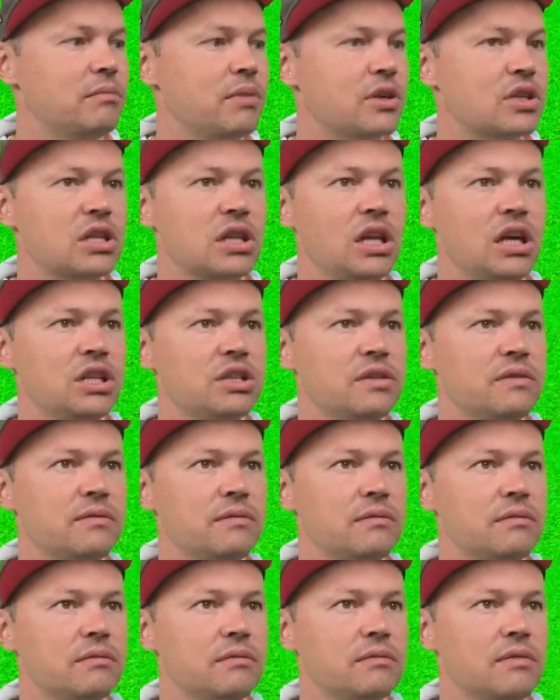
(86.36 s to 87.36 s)
Пошла же
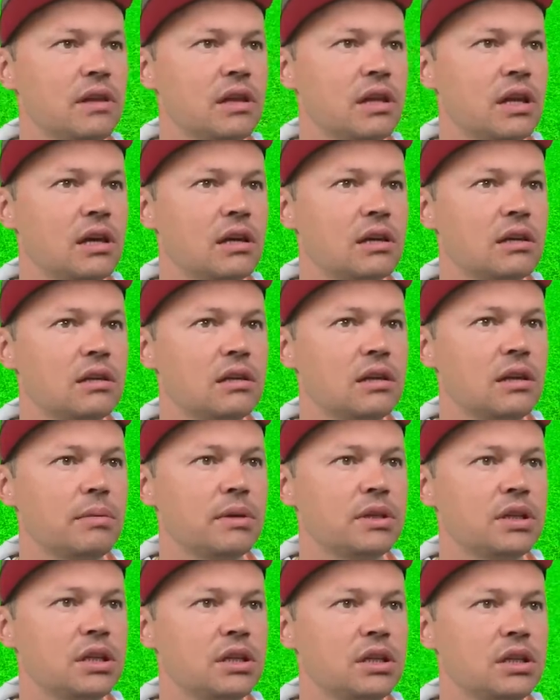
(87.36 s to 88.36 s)
волна
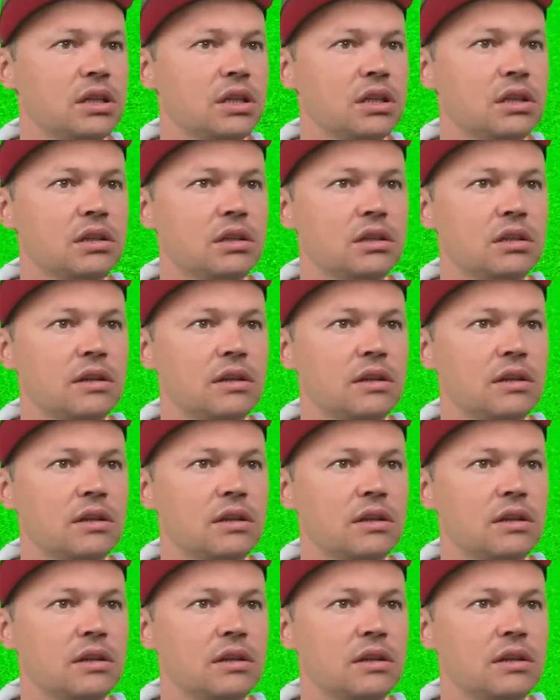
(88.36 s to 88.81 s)
нападения, нет? Нет.